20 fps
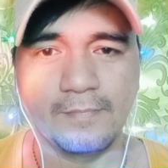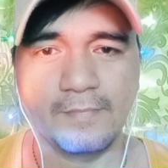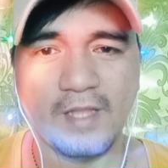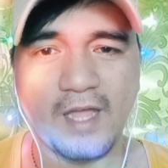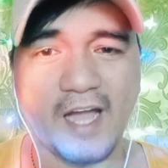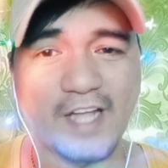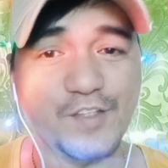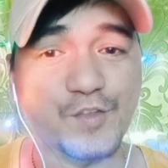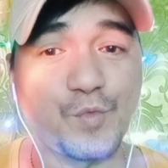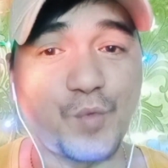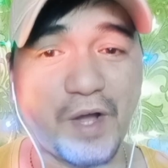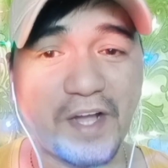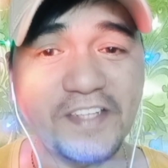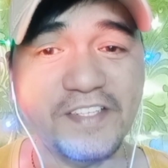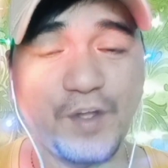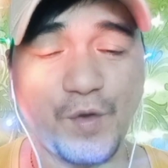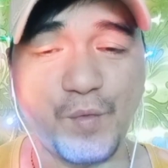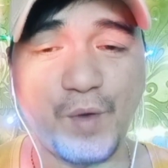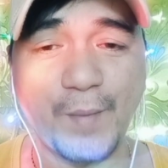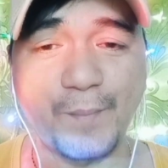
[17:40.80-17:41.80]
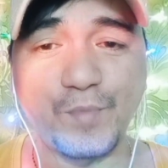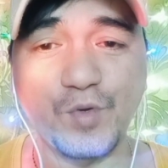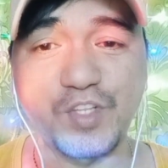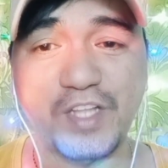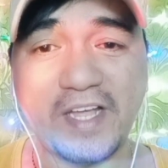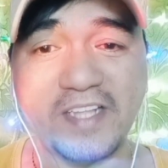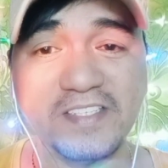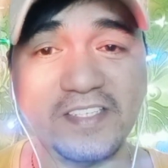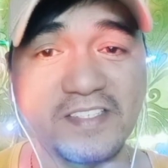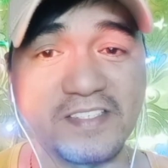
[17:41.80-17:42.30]
At wag na wag po
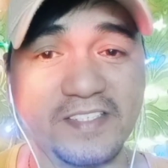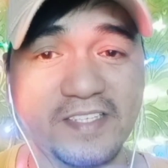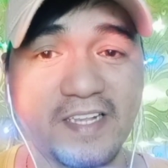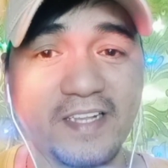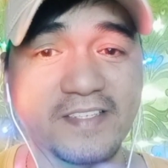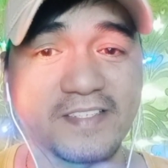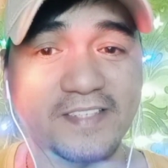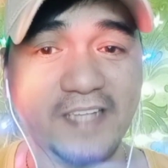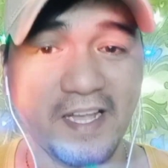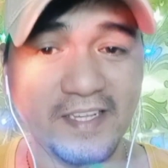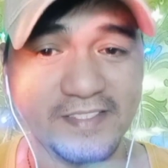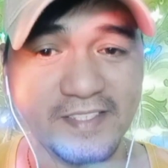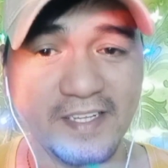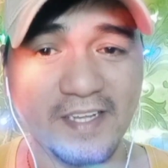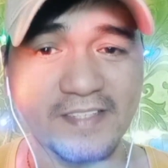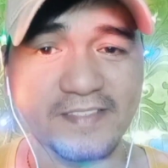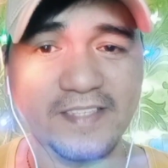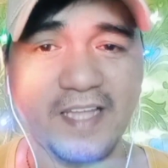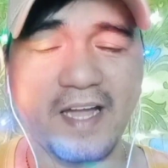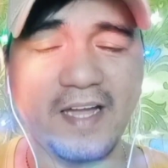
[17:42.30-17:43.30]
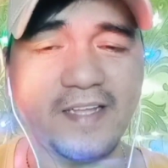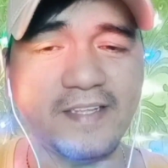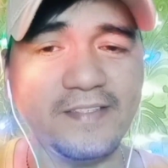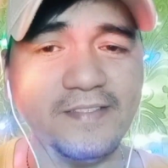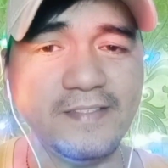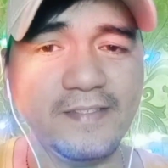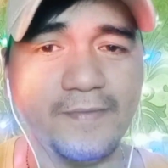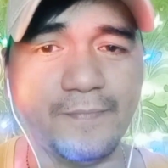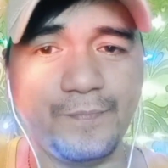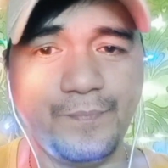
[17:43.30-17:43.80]
natin silang
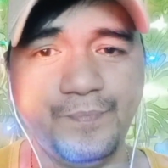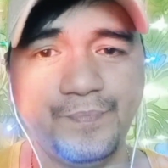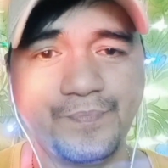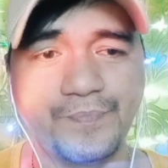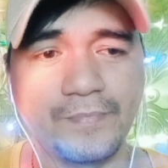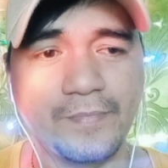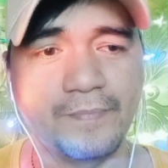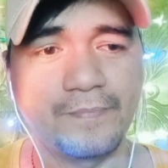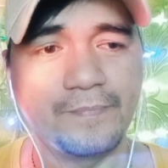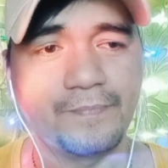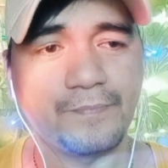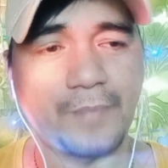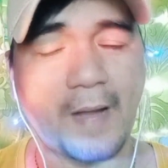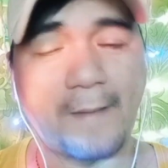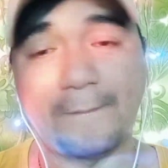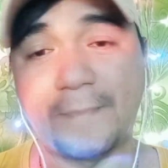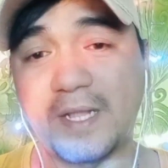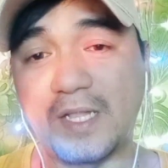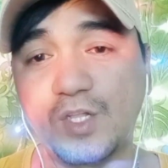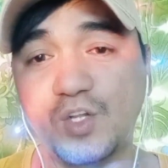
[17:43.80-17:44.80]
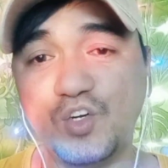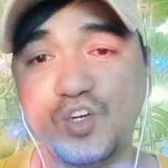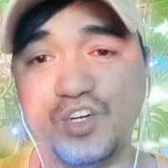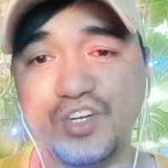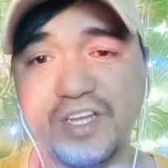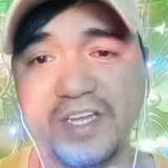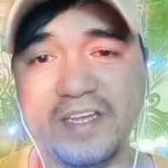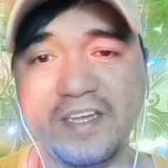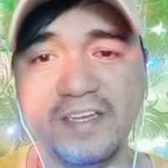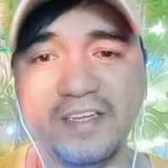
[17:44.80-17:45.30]
sasaktan,
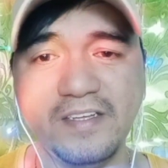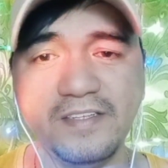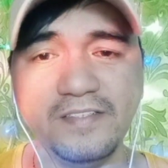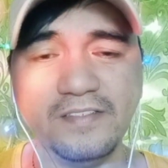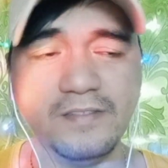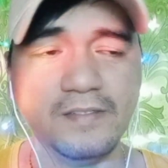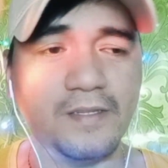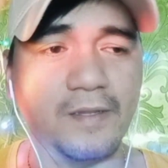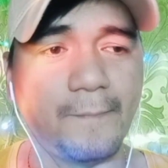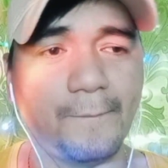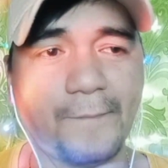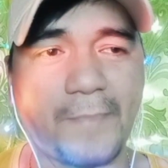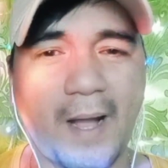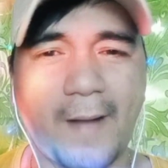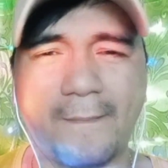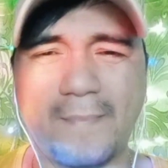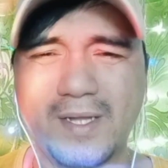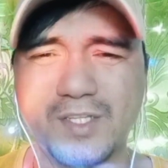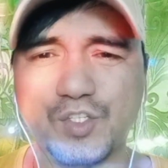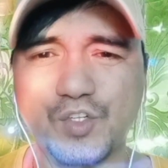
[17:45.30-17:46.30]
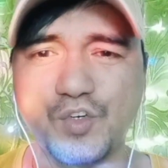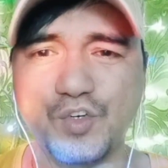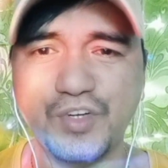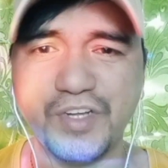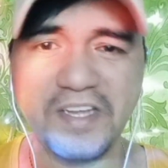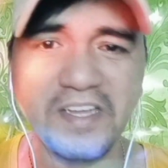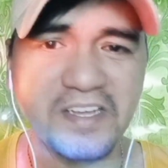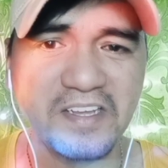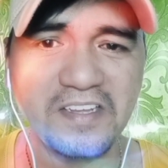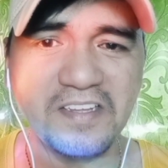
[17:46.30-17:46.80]
papaluin,
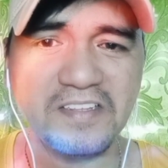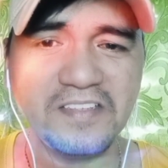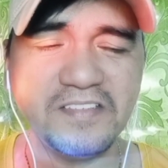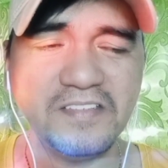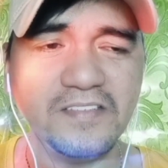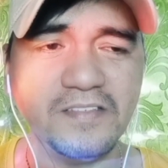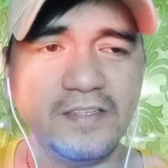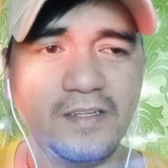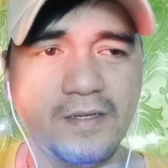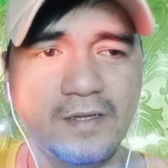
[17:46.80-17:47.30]
babatuhin.